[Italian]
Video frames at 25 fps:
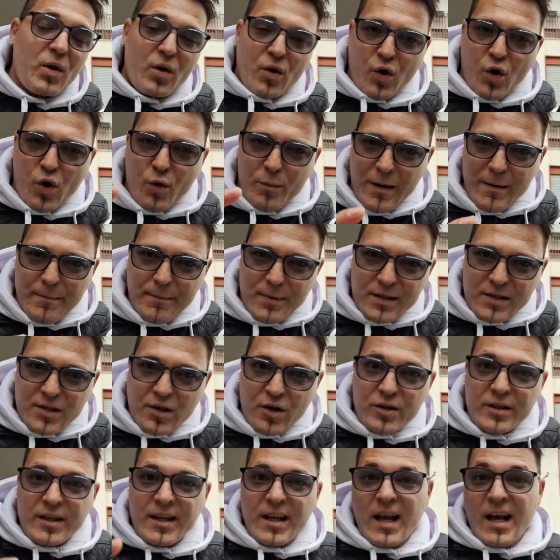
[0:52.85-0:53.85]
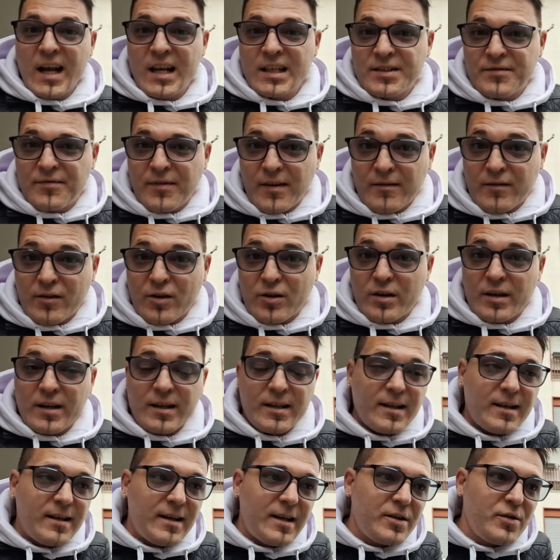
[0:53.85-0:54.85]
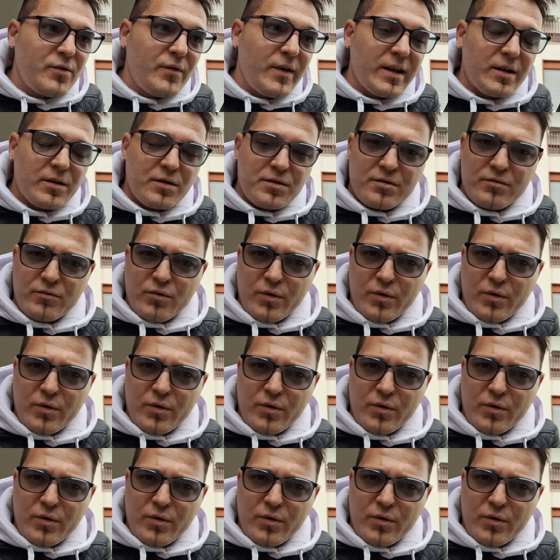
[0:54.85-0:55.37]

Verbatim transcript: come episodi a sfavore della Juventus,